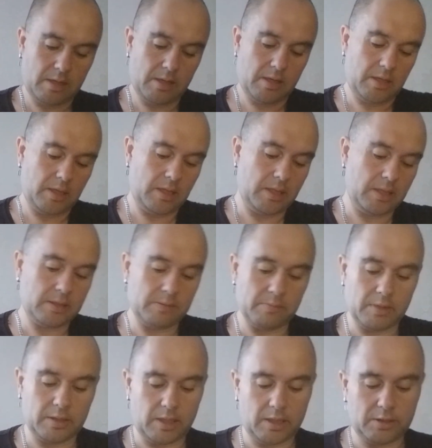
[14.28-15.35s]
и
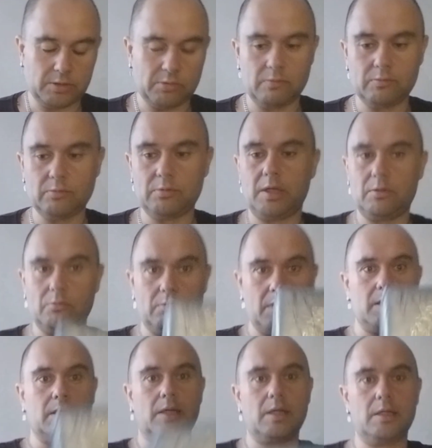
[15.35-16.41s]
смотреть, что внутри. Ну, я,
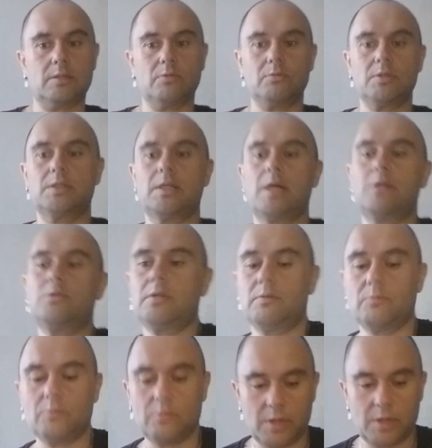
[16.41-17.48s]
конечно, уже знаю, что
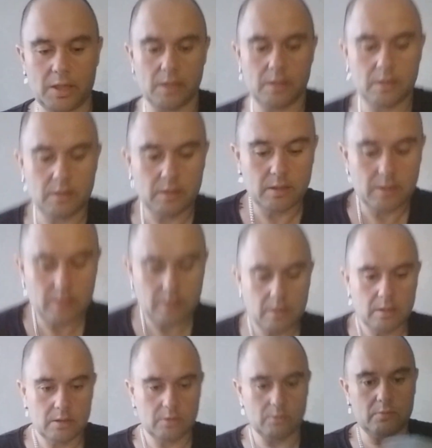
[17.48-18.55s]
внутри,
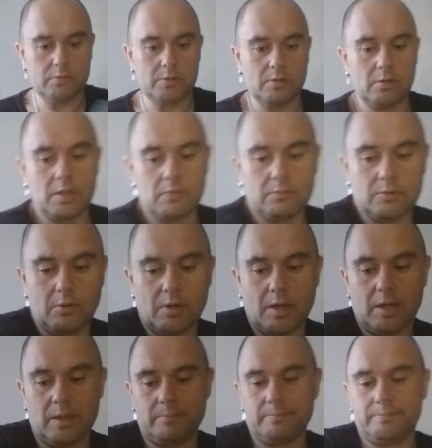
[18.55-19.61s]
но все равно.
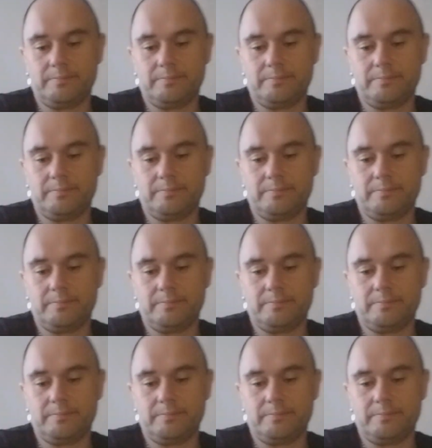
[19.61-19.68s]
